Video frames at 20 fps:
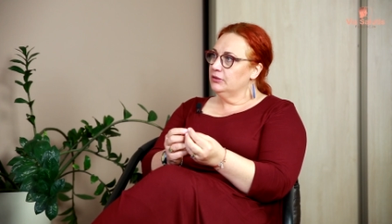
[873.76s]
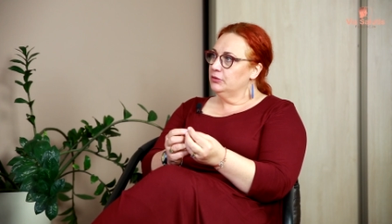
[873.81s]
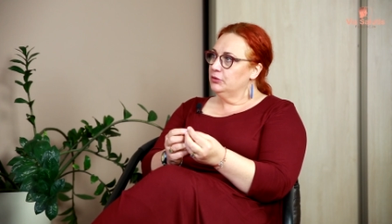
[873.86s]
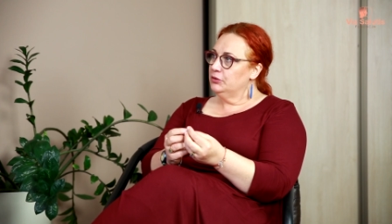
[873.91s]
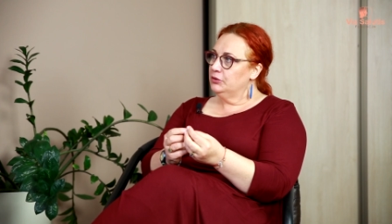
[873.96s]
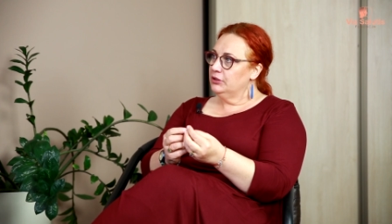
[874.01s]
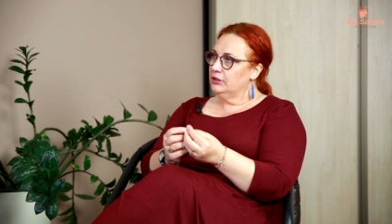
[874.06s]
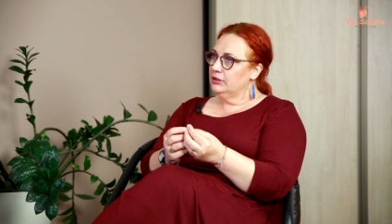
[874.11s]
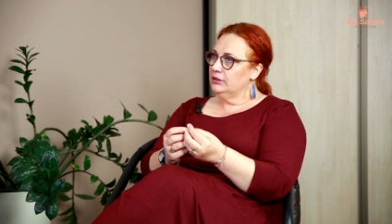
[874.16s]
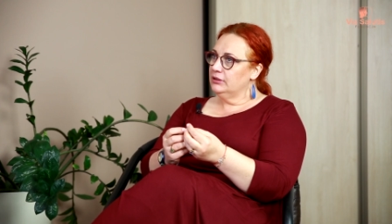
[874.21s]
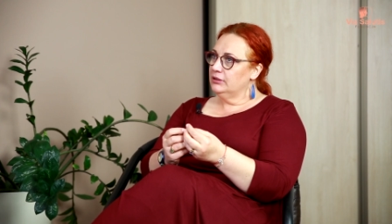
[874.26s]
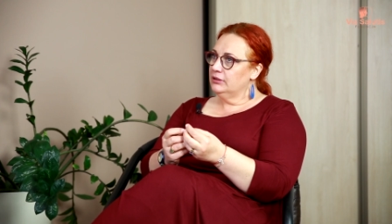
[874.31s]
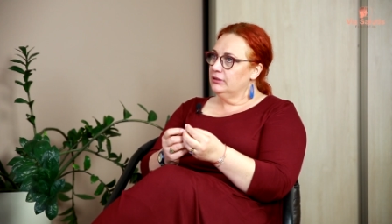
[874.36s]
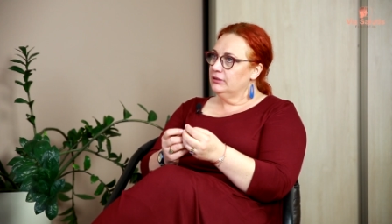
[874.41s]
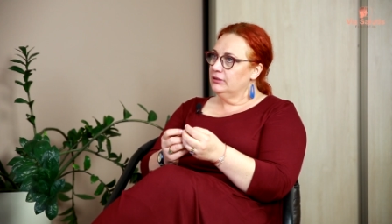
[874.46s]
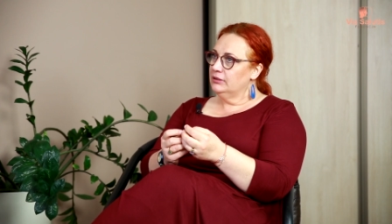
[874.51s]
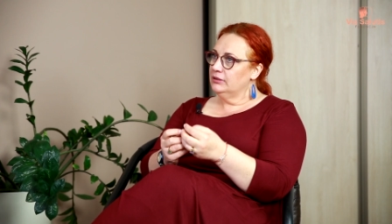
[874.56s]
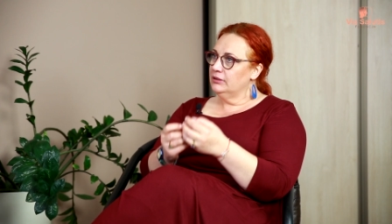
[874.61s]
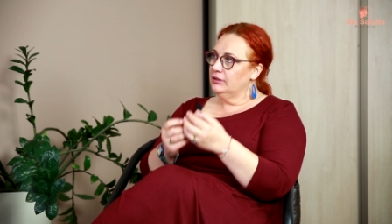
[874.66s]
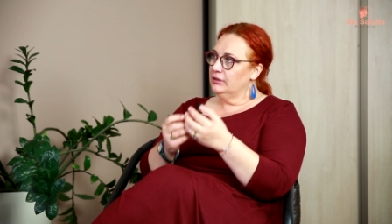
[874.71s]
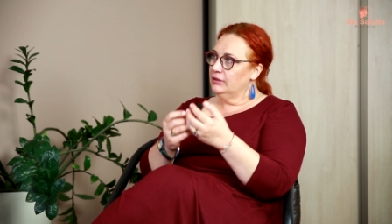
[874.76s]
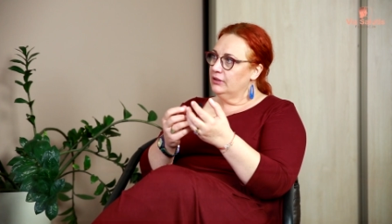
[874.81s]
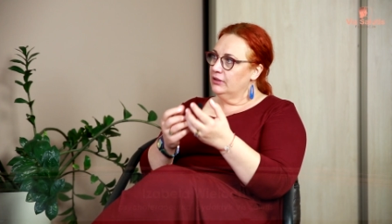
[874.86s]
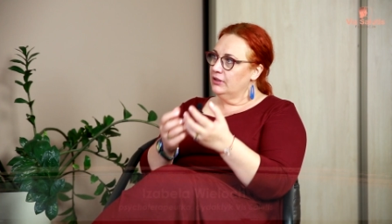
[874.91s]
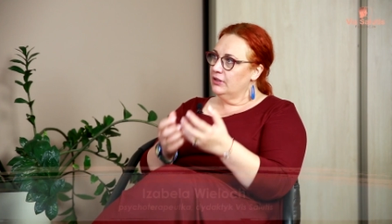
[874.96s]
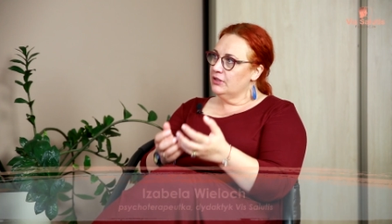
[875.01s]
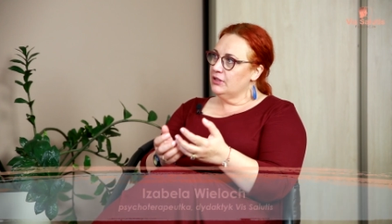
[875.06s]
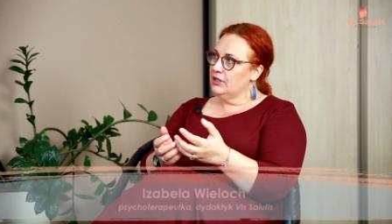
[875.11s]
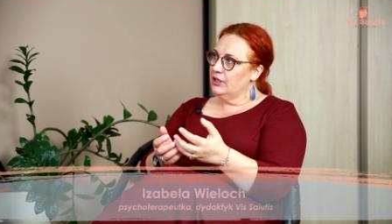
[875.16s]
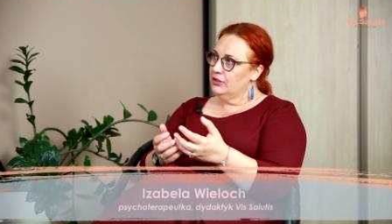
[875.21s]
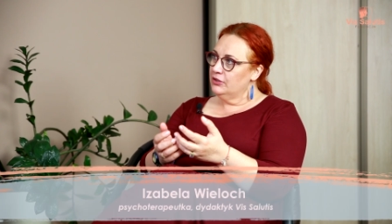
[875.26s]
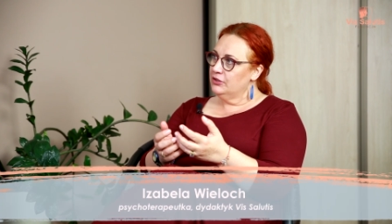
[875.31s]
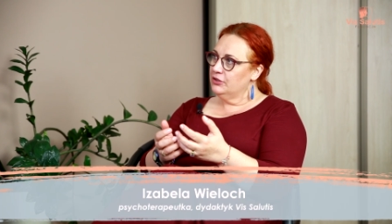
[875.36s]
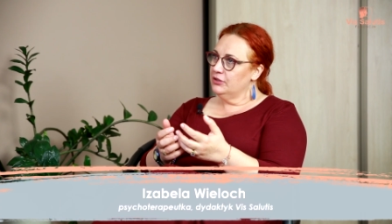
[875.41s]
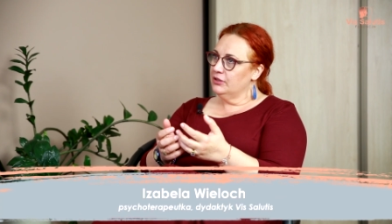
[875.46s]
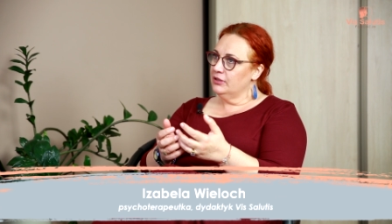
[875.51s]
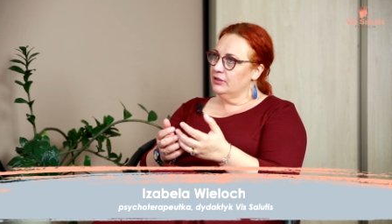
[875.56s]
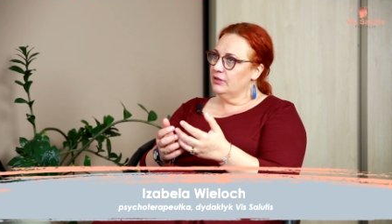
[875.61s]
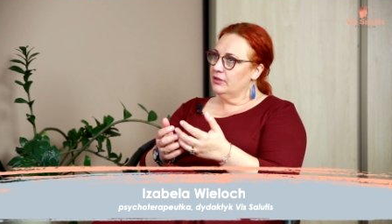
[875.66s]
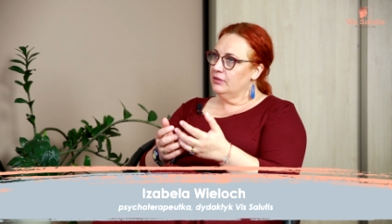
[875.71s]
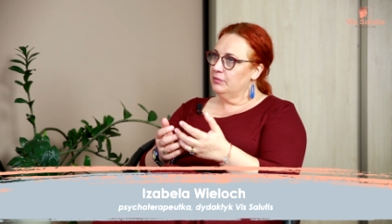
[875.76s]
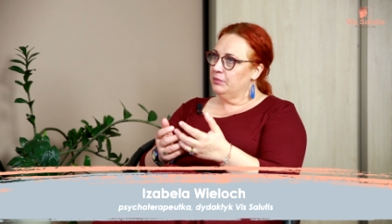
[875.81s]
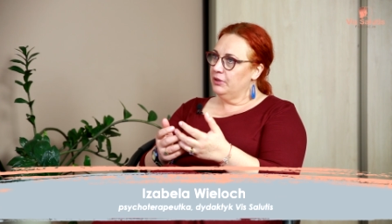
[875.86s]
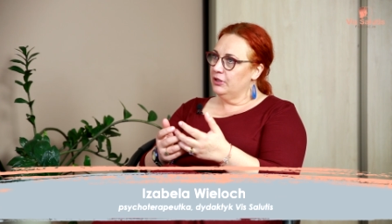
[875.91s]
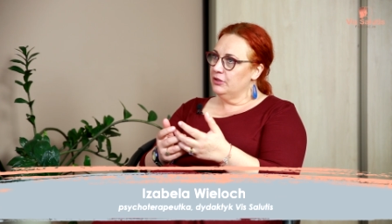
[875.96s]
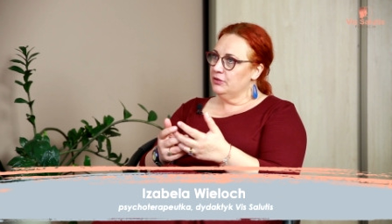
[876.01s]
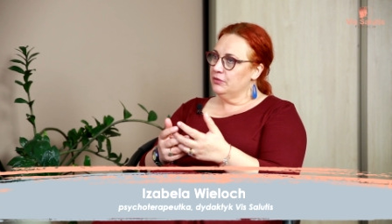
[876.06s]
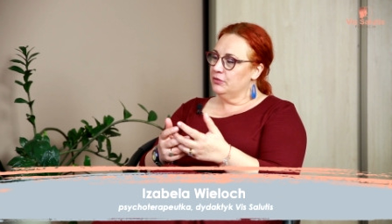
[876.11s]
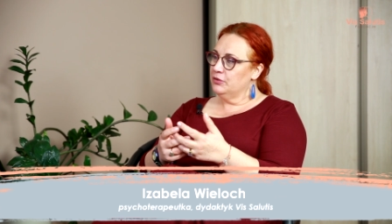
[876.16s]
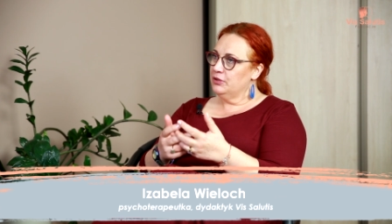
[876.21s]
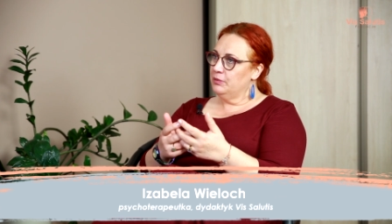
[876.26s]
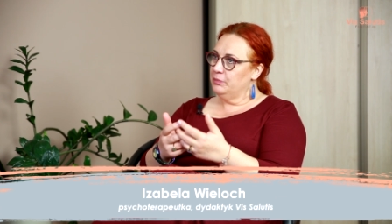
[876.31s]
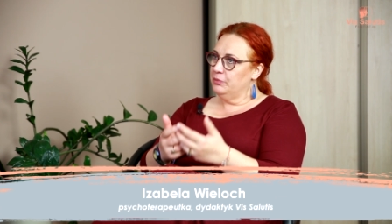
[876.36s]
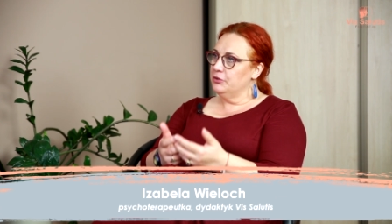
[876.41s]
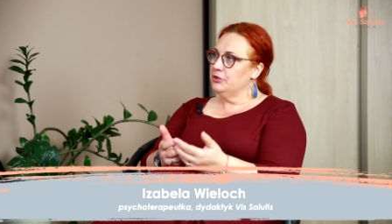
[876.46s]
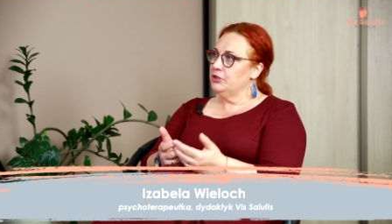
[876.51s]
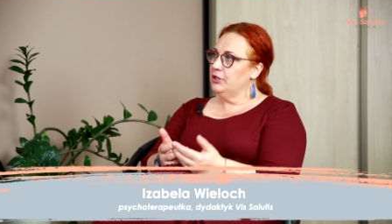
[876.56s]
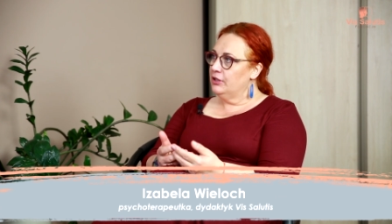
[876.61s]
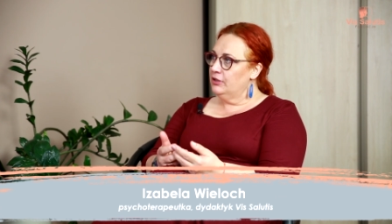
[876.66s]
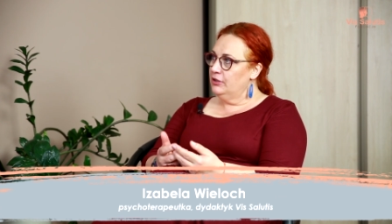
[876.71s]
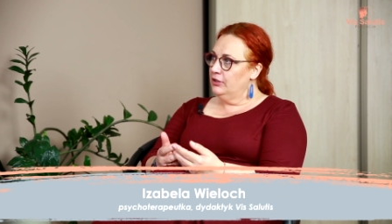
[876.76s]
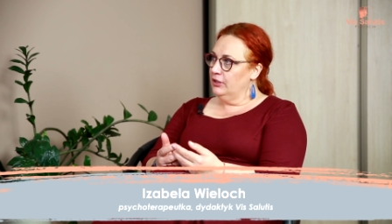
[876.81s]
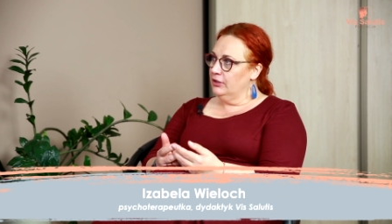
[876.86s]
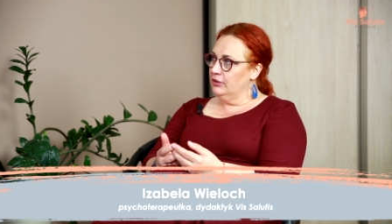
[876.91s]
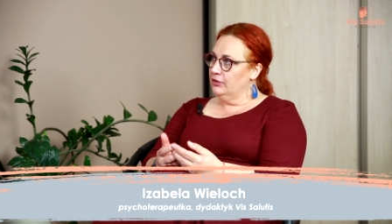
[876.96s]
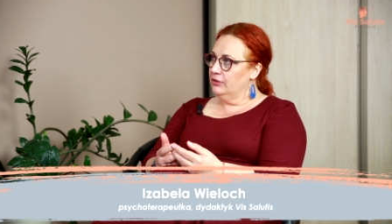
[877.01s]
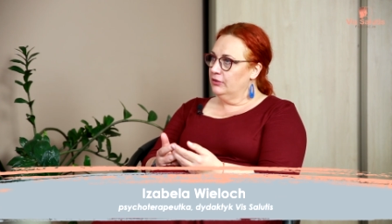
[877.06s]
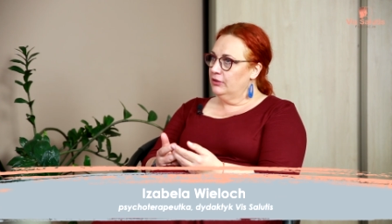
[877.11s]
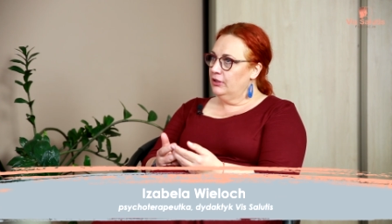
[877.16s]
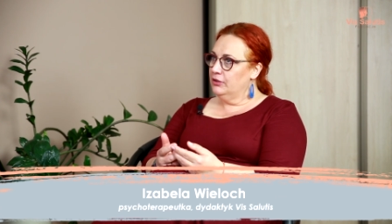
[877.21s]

y, w której y, jesteście Państwo zaproszeni jako,